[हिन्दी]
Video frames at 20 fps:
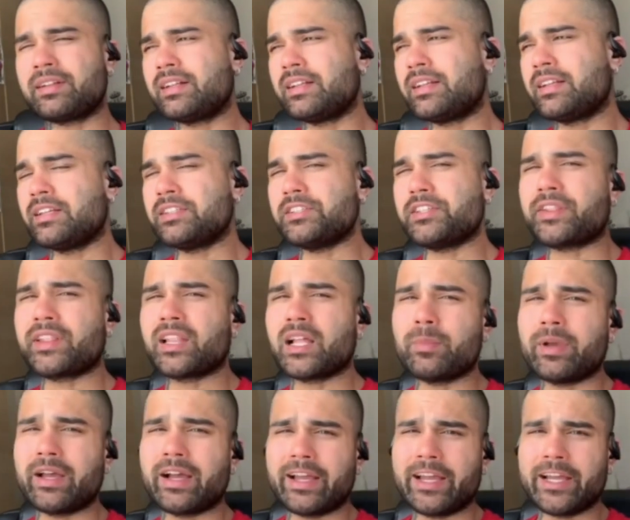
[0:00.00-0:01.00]
जितना मैं
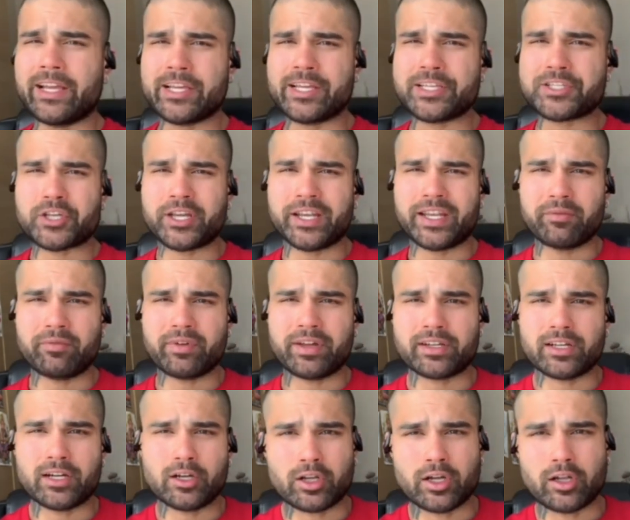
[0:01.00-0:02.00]
एच आई
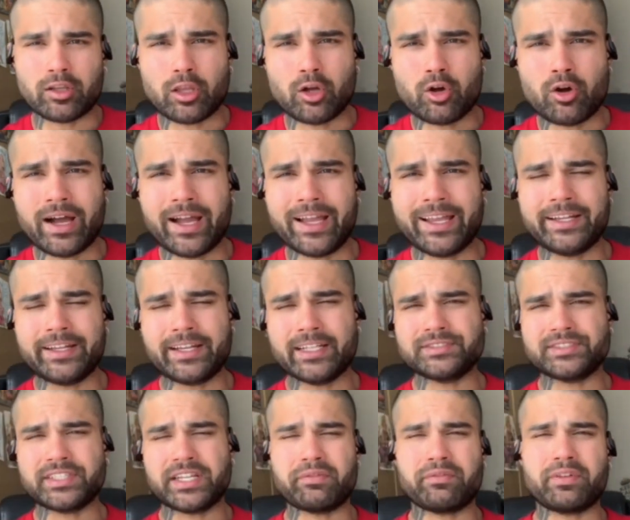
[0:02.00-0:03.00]
वर्कआउट करता हूँ हाई
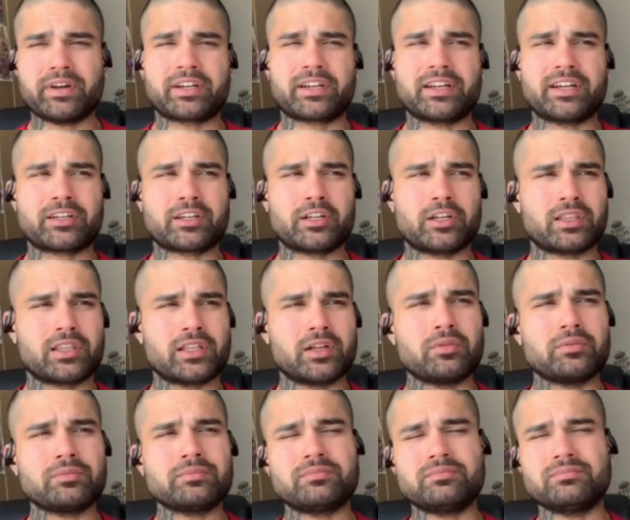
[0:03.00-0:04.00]
इंटेंसिटी वर्कआउट करता हूँ
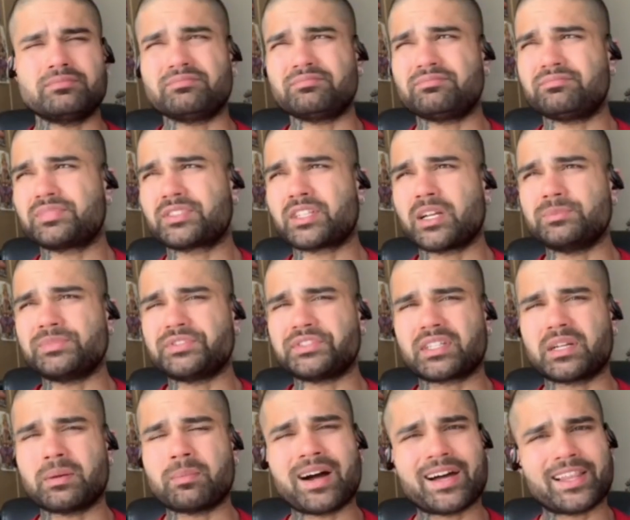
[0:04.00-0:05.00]
कम से
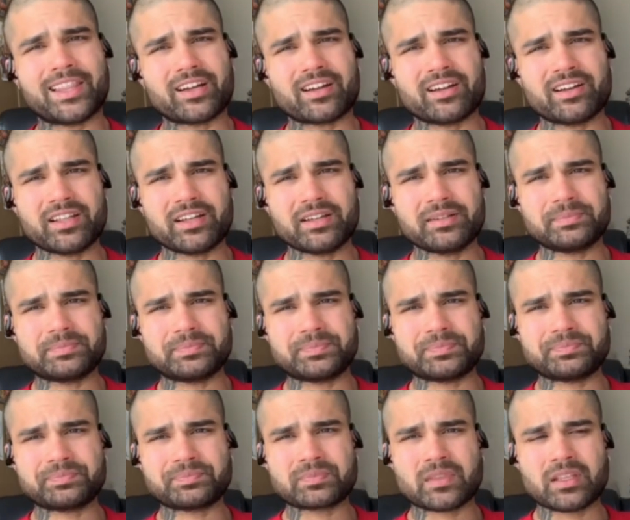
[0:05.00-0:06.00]
कम आधा घंटा
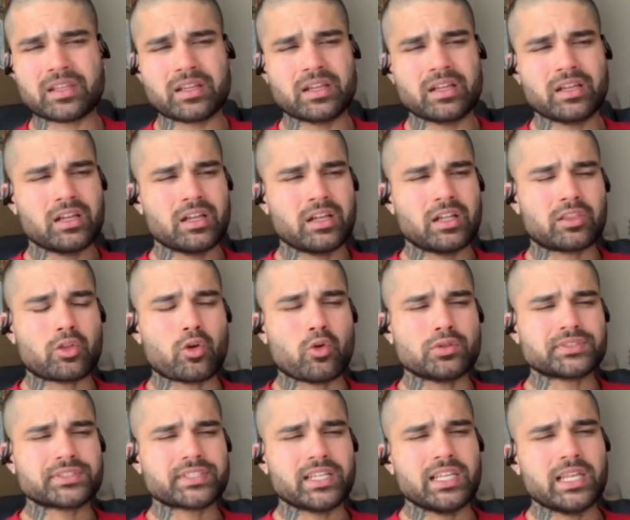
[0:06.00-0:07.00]
तो
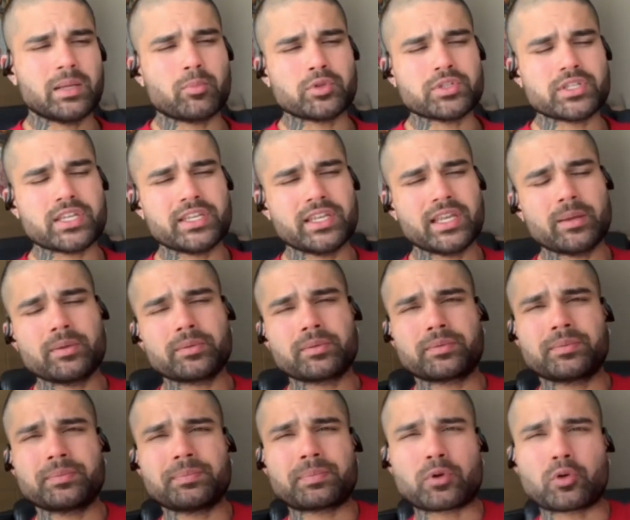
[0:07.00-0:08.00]
उसके लिए मुझे ये
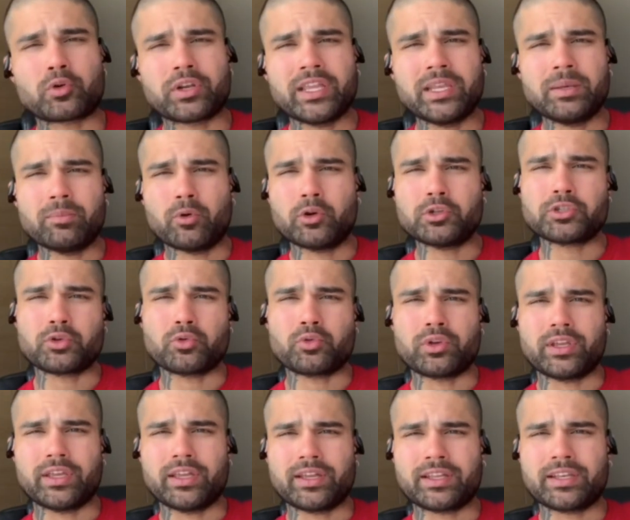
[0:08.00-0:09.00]
प्रोटीन बहुत ज़रूरी
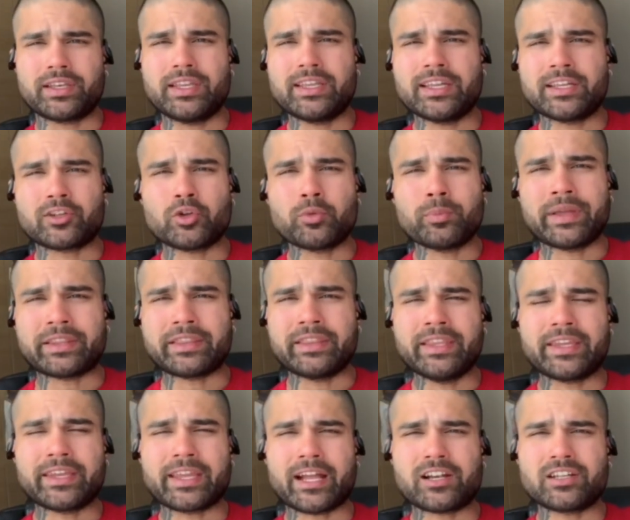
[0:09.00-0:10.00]
है ठीक है क्योंकि मैं इतनी
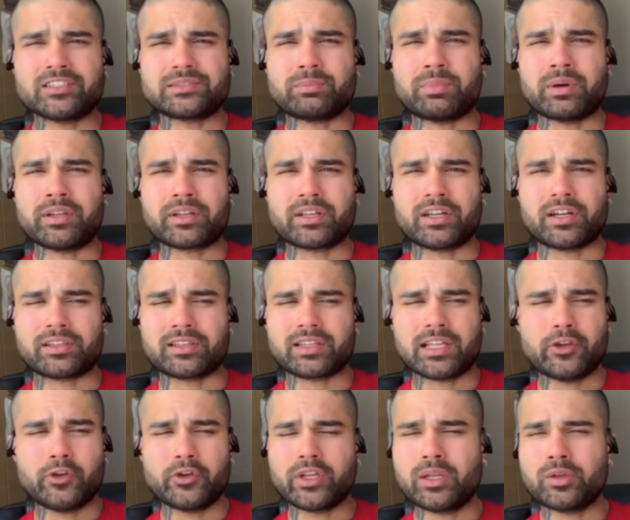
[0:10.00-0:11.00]
कैलोरीज बर्न करता
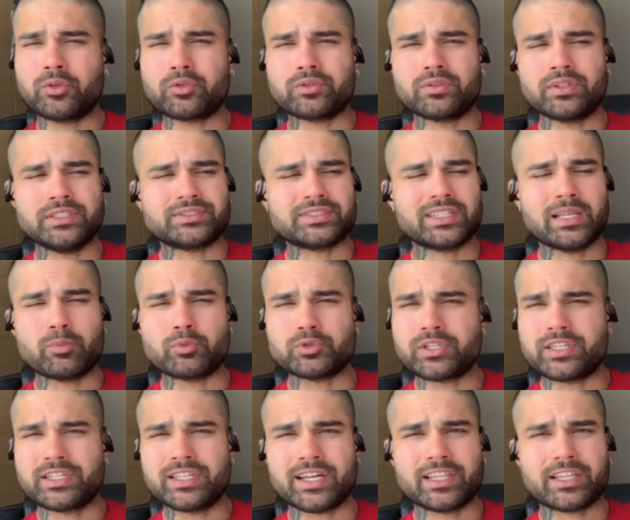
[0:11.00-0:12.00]
नहीं कि इसलिए मुझे
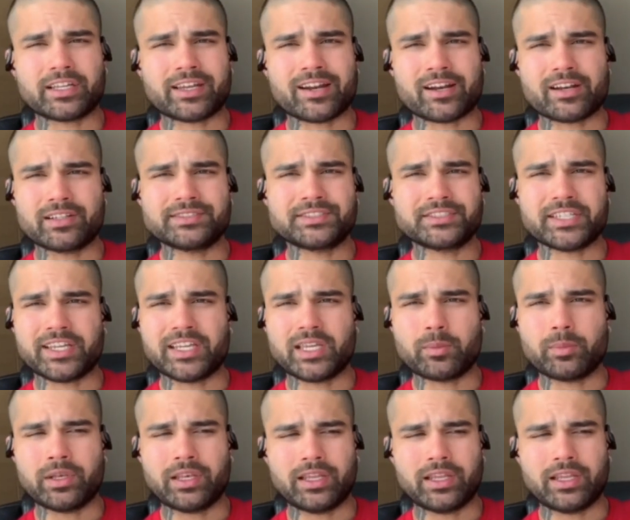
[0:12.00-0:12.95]
ज़्यादा कैलोरीज चाहिए भी नहीं